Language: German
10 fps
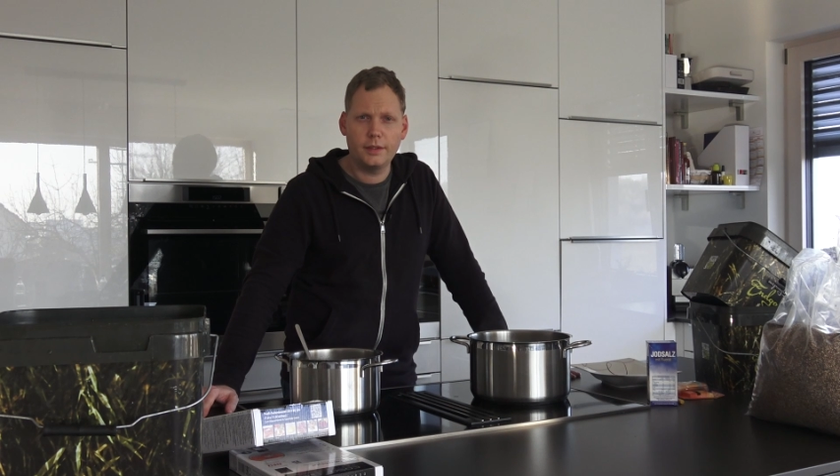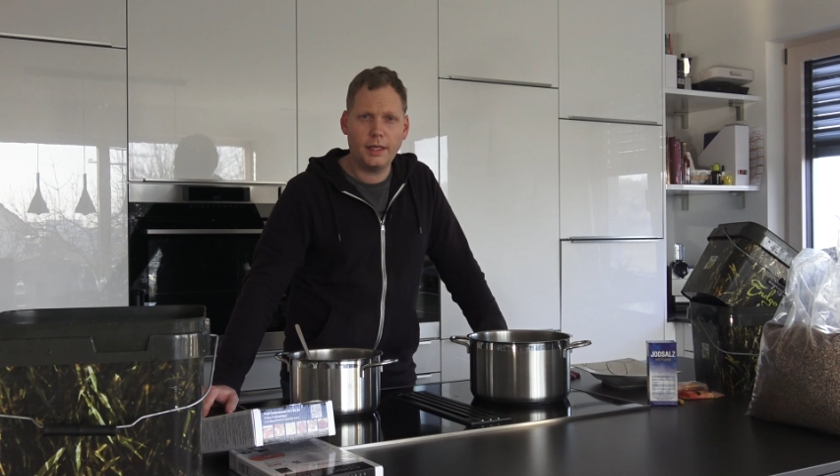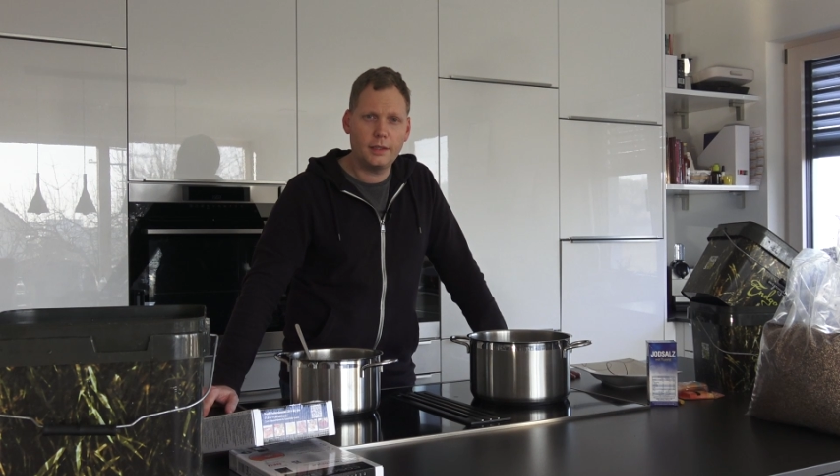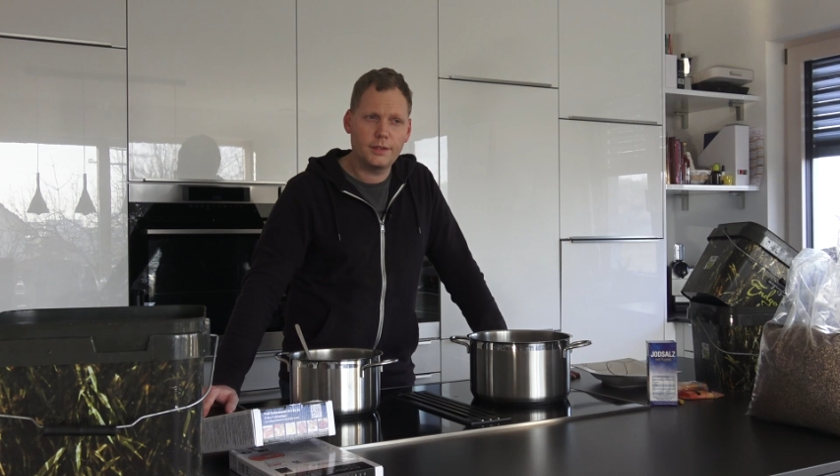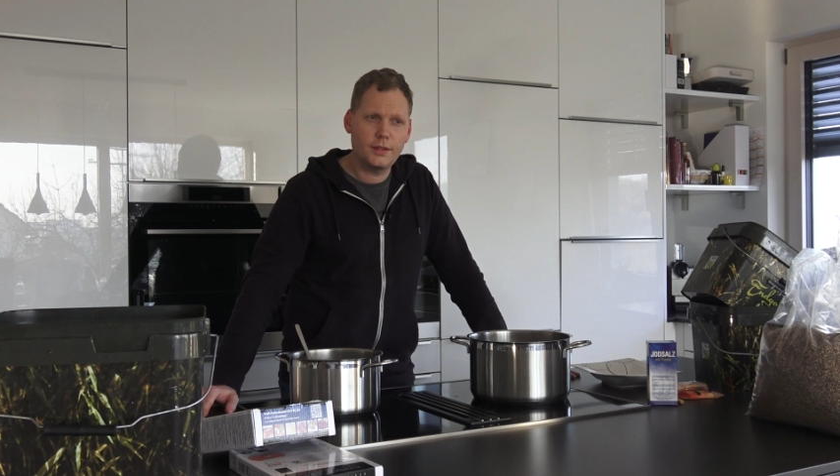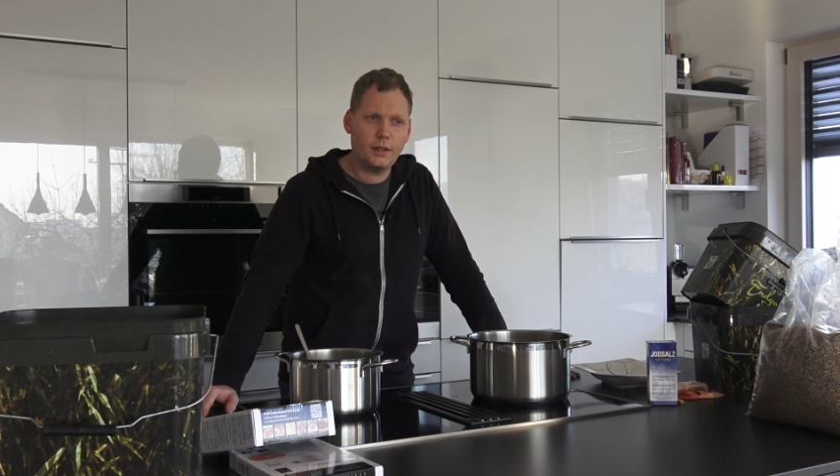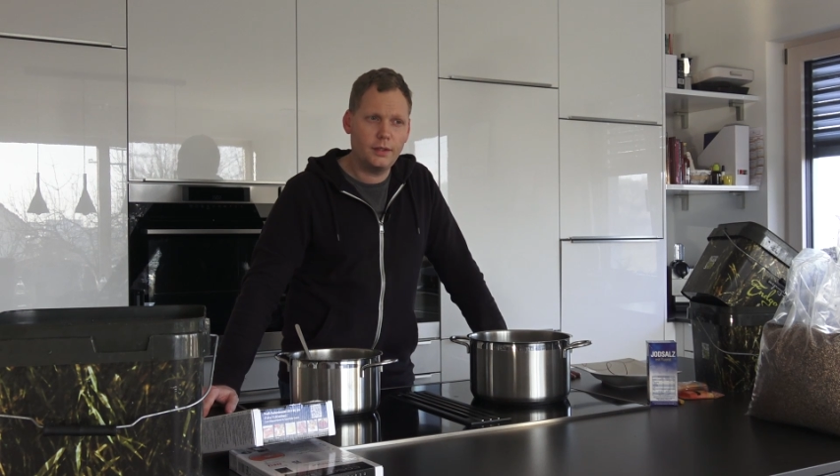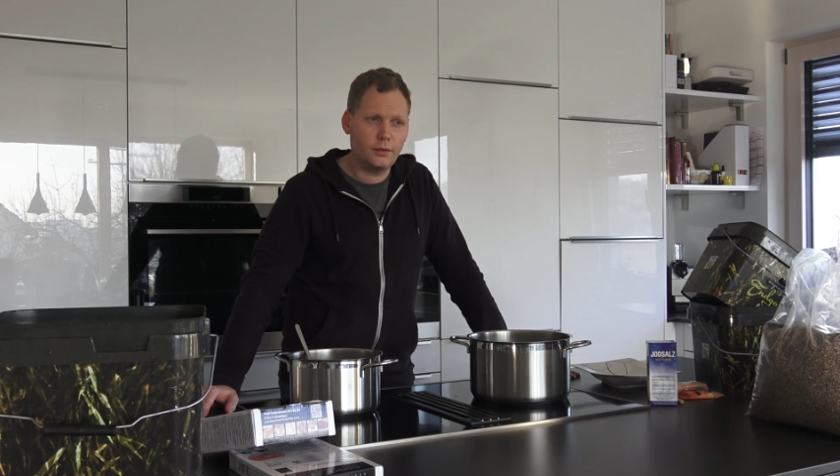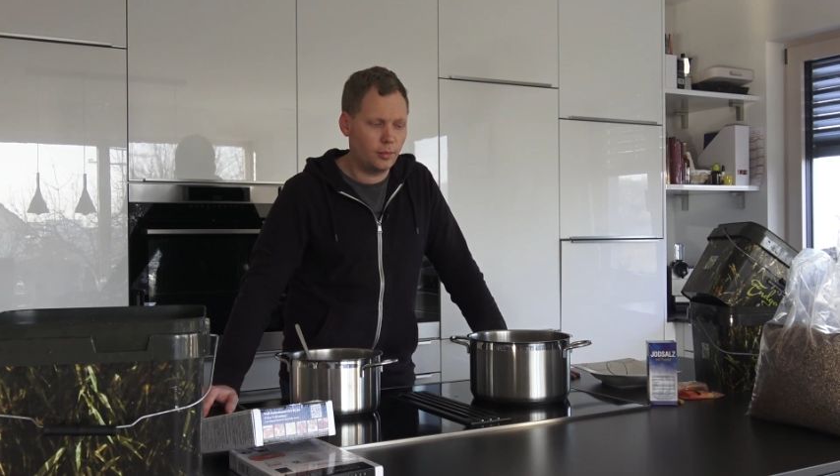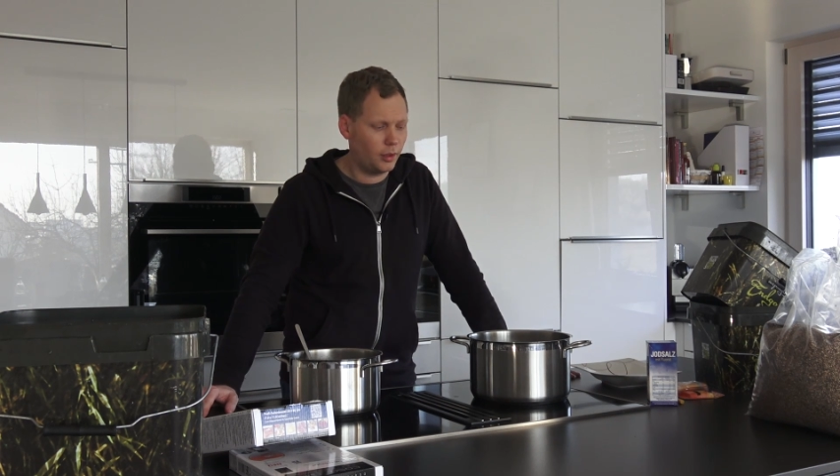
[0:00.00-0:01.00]

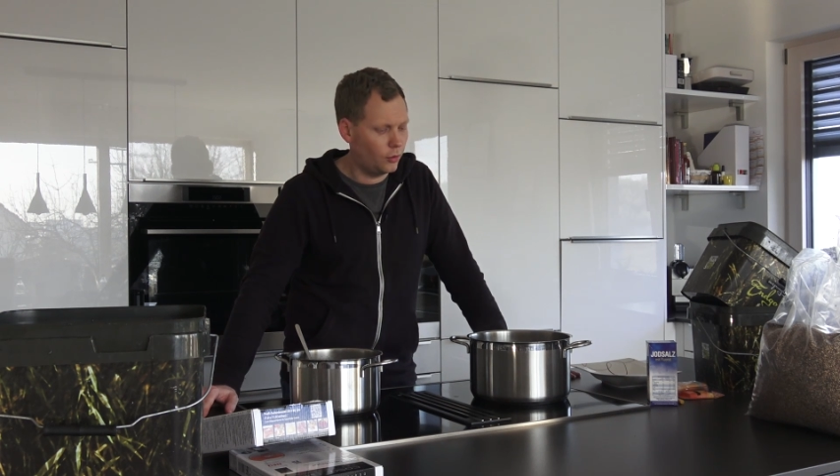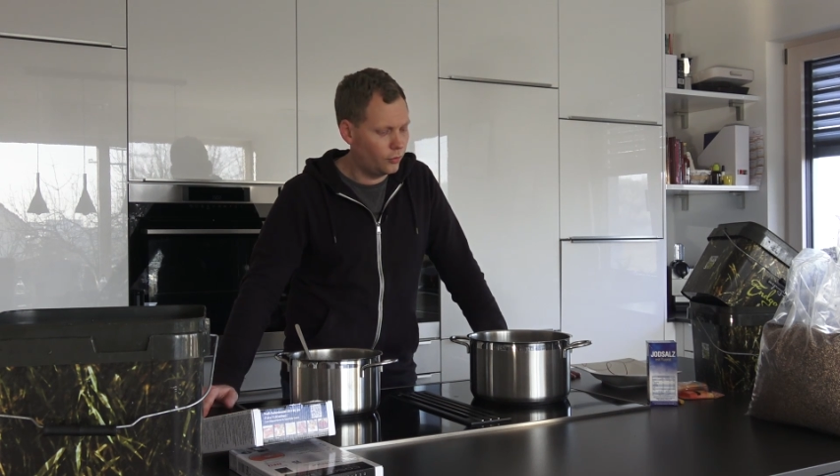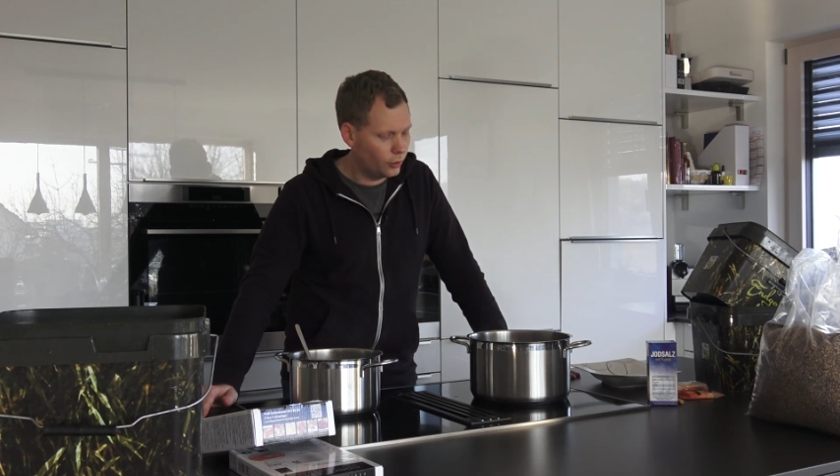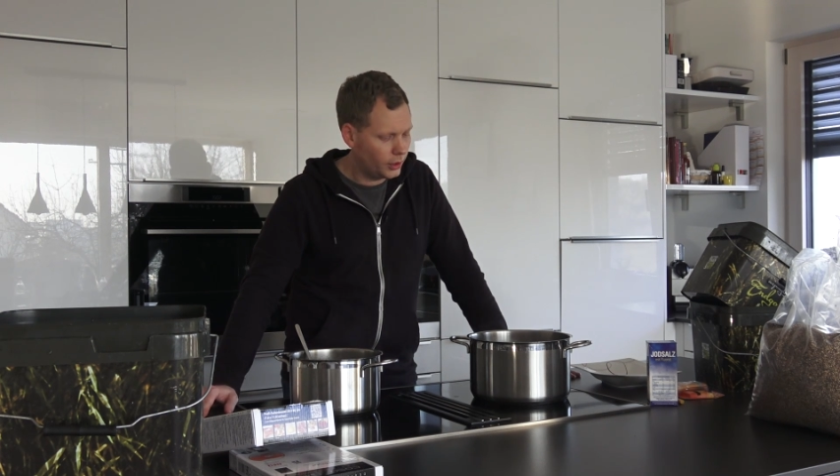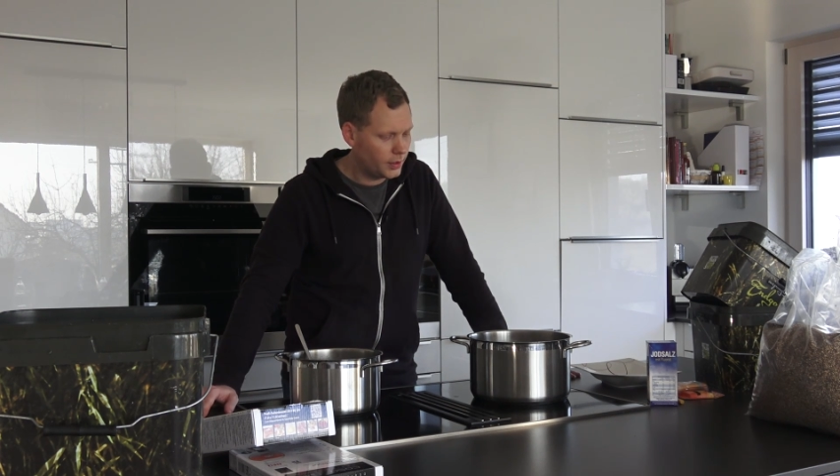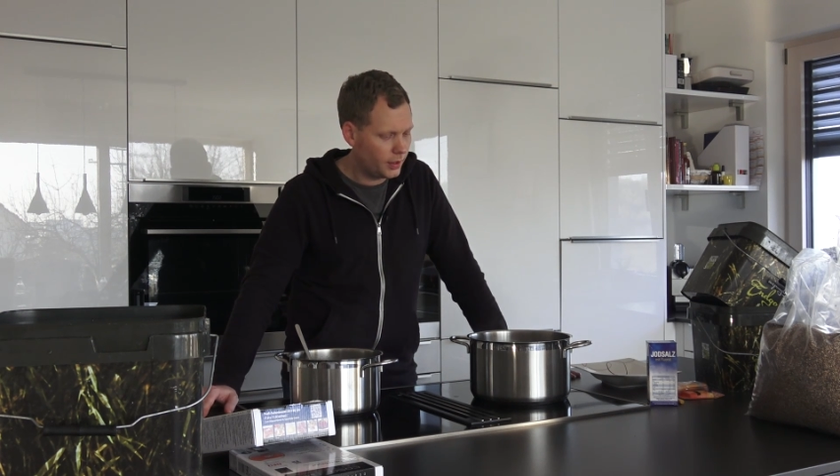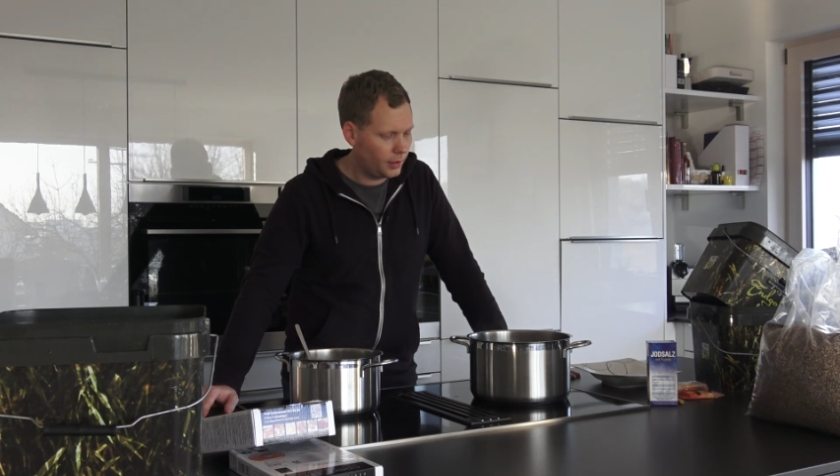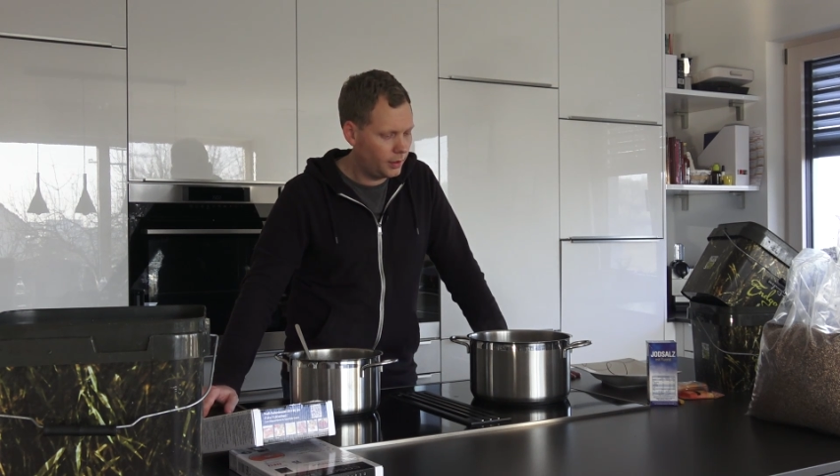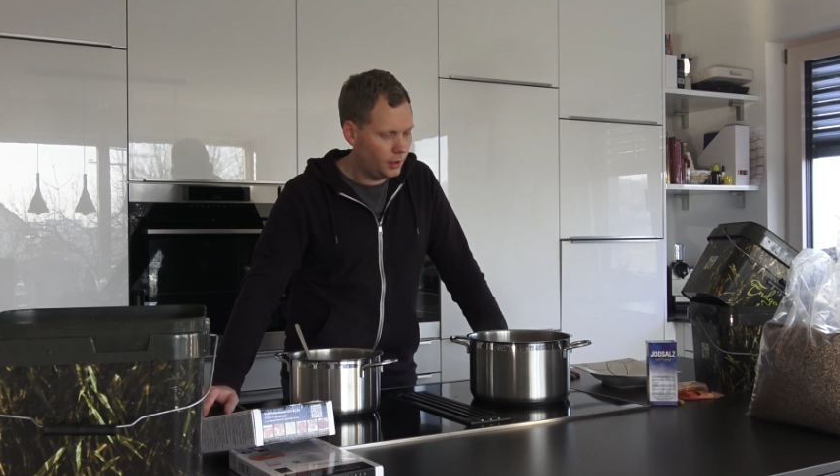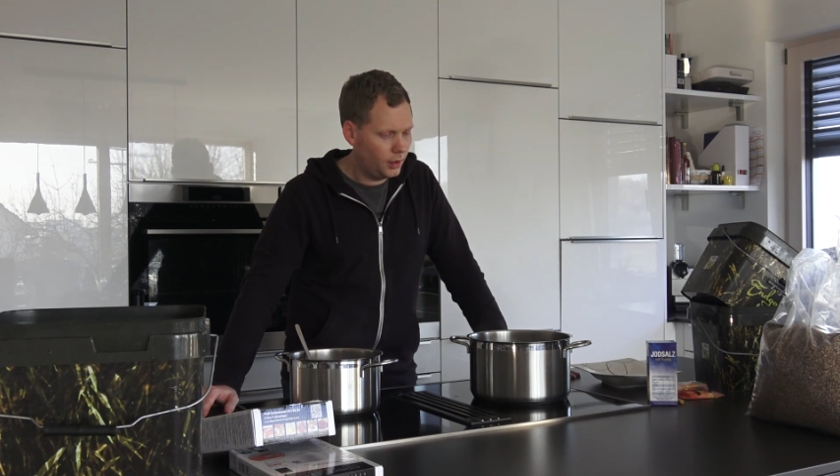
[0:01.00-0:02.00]
Tacklezeit, aber auch Futterzeit.